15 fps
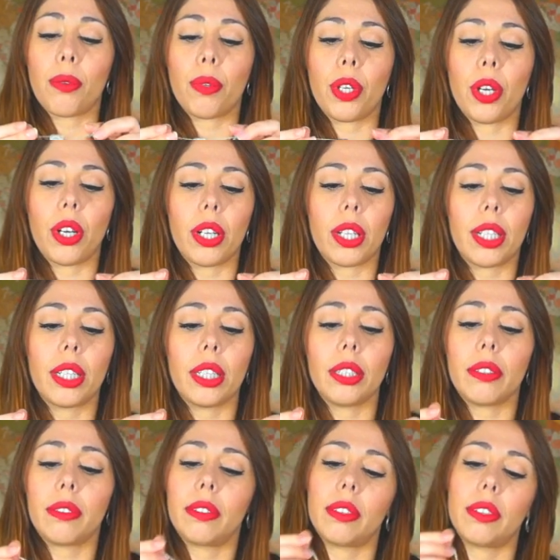a New
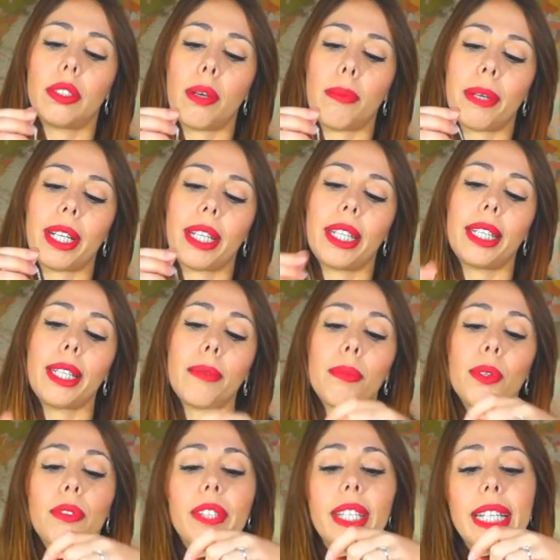York da parte del
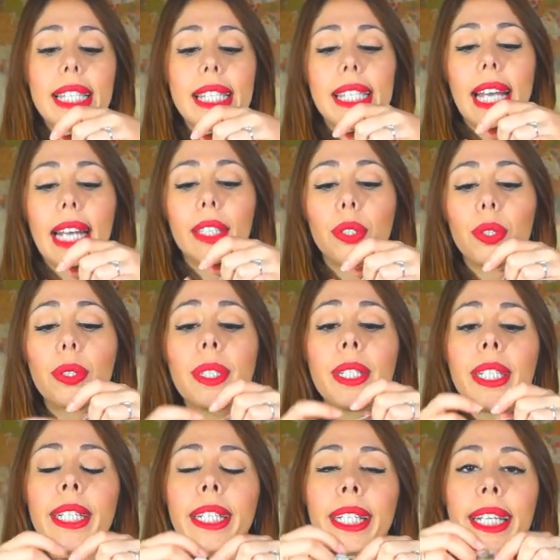mio fidanzato
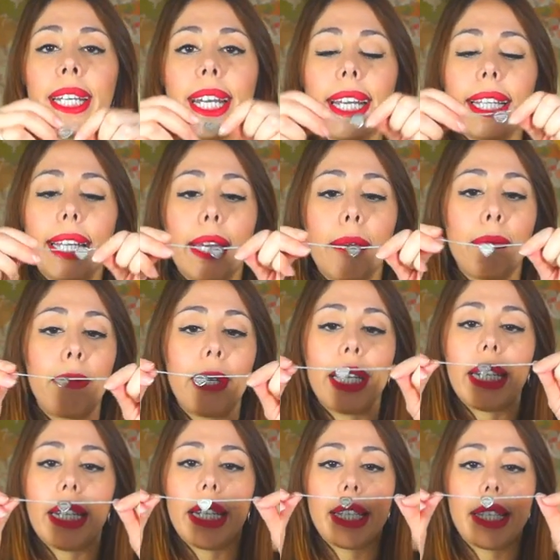ed è
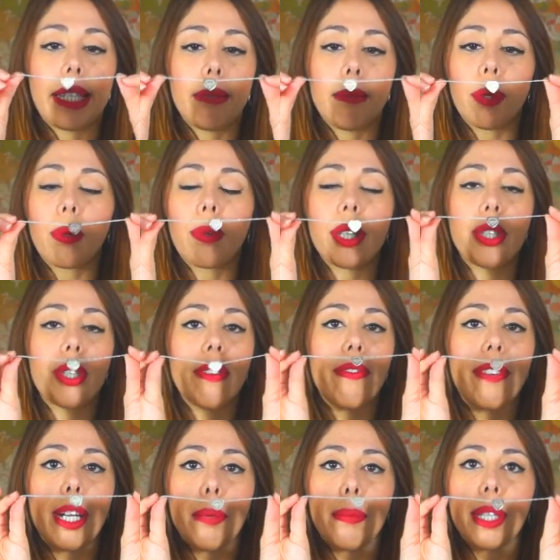bellissimo, questo è
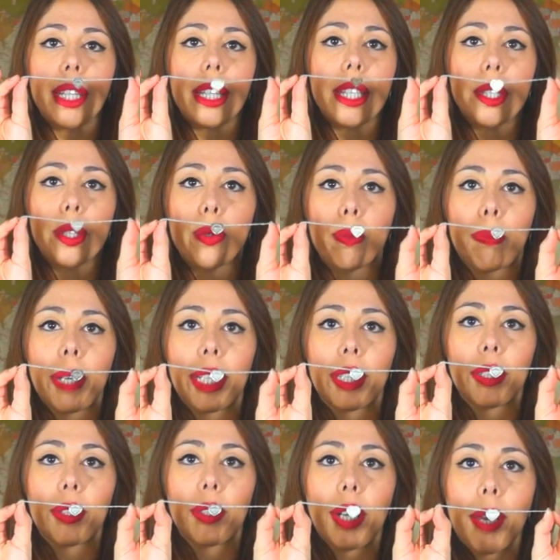veramente
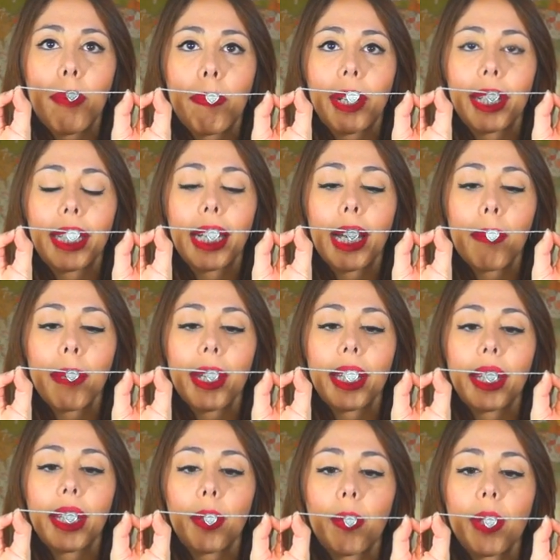stupendo, è
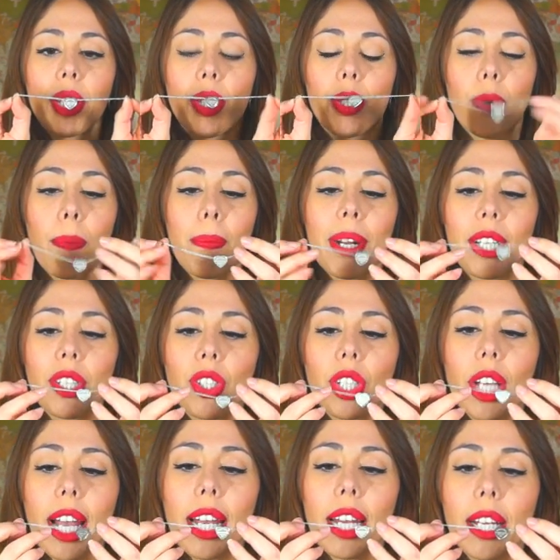praticamente questo
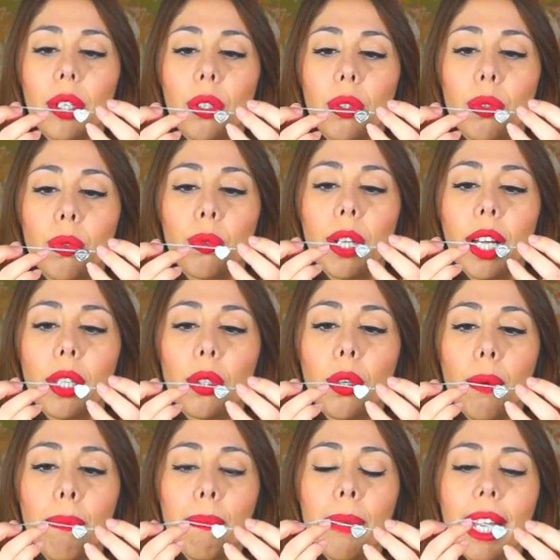bracciale con una
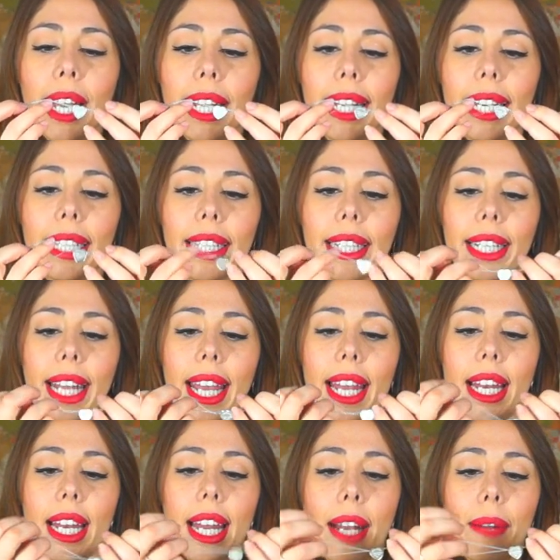doppia
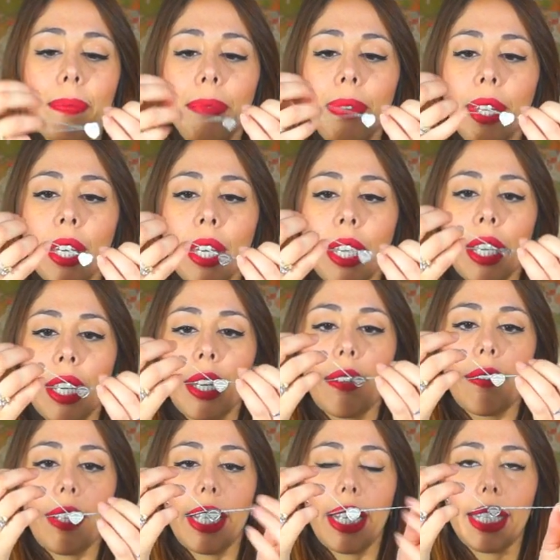catenella,
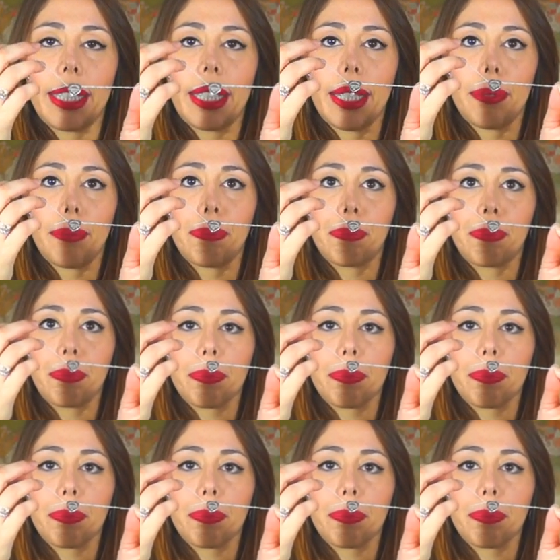vedete,